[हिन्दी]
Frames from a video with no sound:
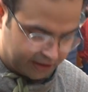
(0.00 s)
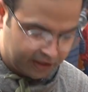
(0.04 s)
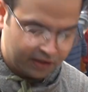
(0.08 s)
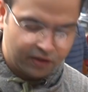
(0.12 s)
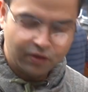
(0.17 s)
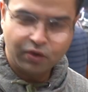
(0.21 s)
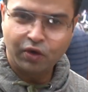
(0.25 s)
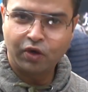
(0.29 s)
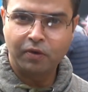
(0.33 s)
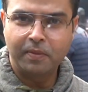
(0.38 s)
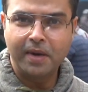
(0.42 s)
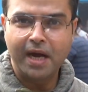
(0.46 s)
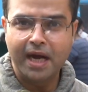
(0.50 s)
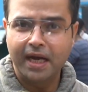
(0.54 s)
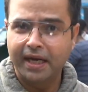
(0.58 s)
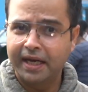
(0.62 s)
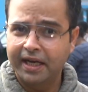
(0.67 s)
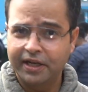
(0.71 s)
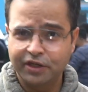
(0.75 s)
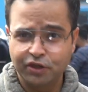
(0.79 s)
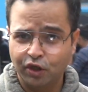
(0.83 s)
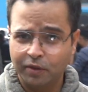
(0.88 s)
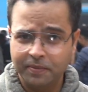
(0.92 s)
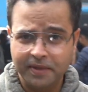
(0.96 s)
मटन कौरमा आ
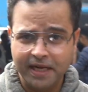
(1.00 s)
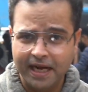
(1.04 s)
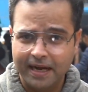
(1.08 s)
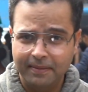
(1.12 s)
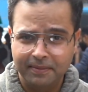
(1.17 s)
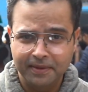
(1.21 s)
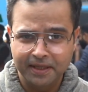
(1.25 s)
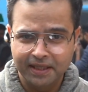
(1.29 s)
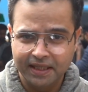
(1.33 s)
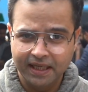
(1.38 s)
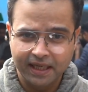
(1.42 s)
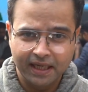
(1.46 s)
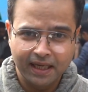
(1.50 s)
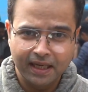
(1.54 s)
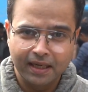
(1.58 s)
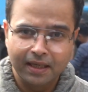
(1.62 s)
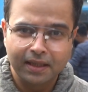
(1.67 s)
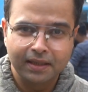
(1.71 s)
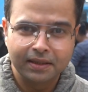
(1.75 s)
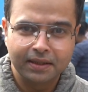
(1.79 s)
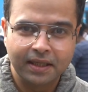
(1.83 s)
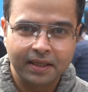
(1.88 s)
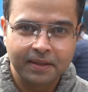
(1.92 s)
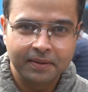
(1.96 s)
गया जो अभी आपने देखा है
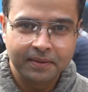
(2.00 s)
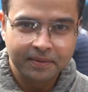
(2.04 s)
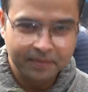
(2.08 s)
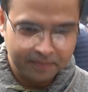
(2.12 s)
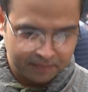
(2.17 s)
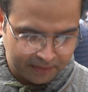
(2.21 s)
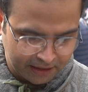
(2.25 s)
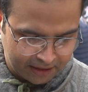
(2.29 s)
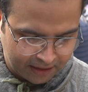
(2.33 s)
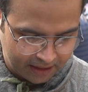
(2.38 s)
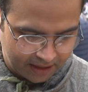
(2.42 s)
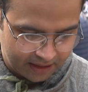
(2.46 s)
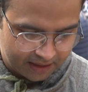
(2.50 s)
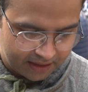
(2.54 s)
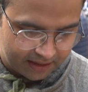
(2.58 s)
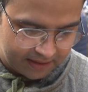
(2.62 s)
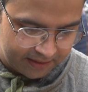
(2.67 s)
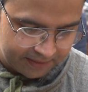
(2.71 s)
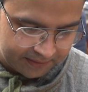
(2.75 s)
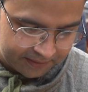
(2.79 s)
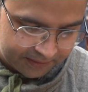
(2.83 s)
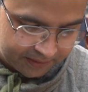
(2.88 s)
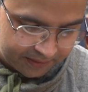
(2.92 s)
ना अंदर बन रहा था